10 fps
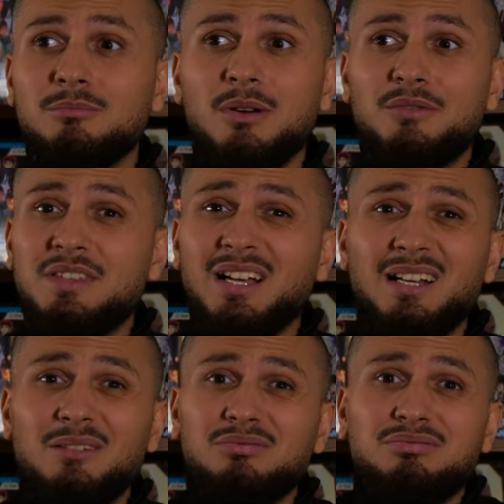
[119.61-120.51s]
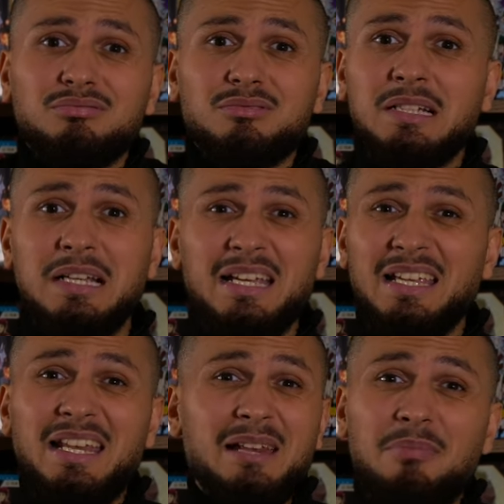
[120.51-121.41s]
bah, au final,
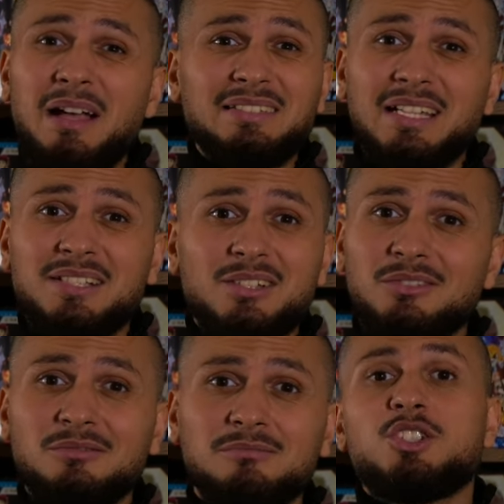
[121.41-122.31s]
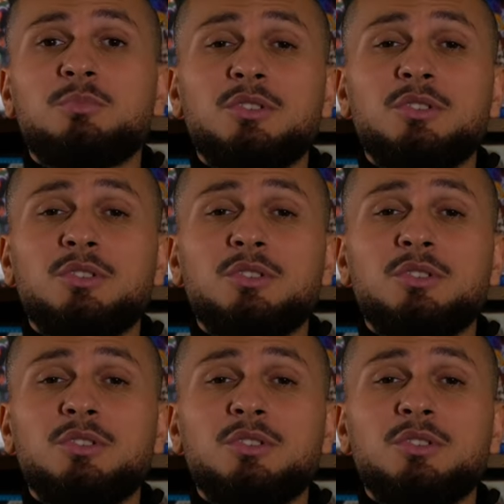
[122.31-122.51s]
il n'est pas intéressant je